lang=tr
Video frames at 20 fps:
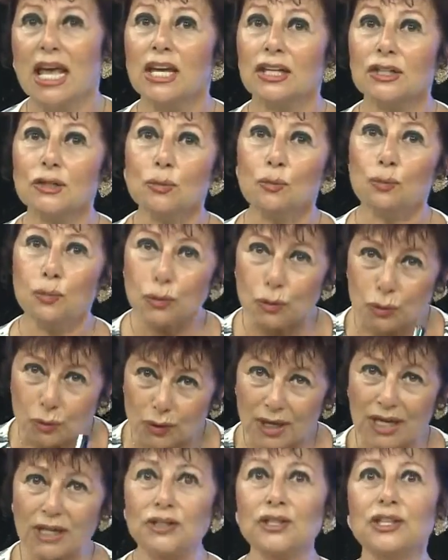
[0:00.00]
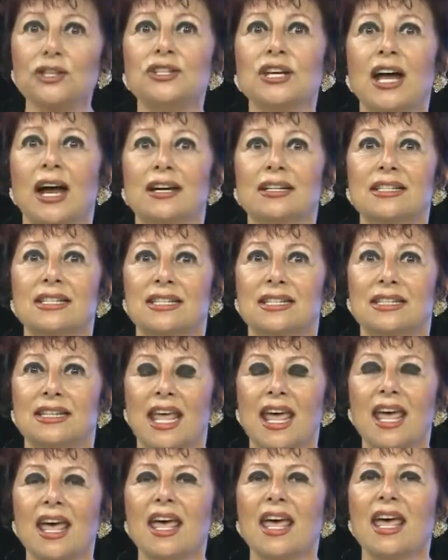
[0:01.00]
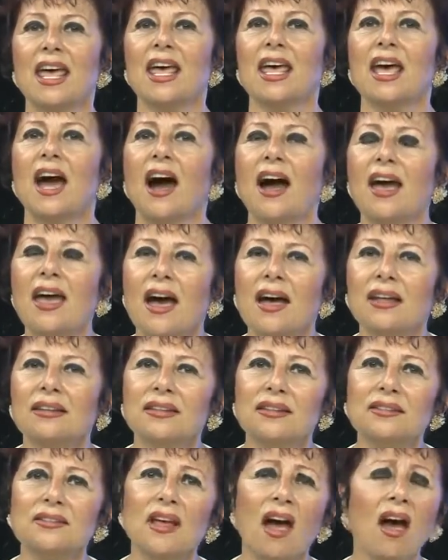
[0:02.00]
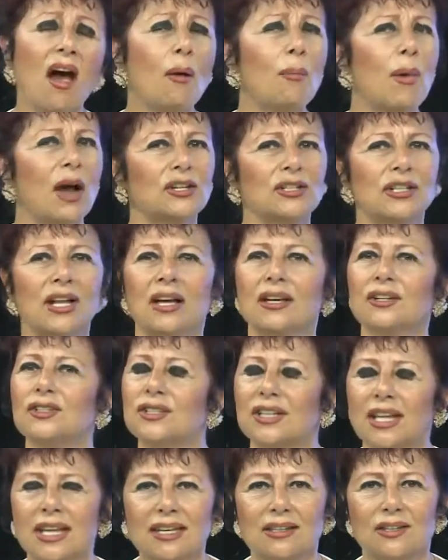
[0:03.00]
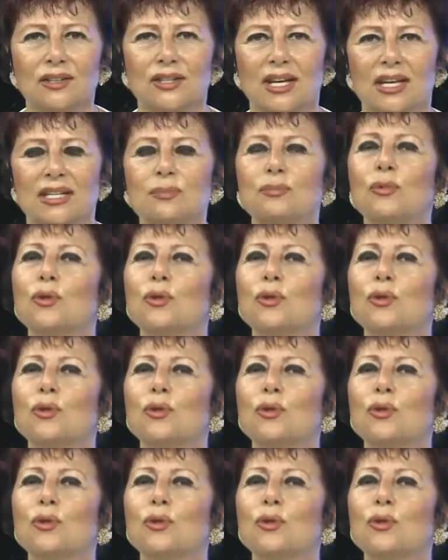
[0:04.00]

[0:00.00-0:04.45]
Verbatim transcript: Şimdi bu süreç içerisinde hayatın ta başlangıcına gideceğiz.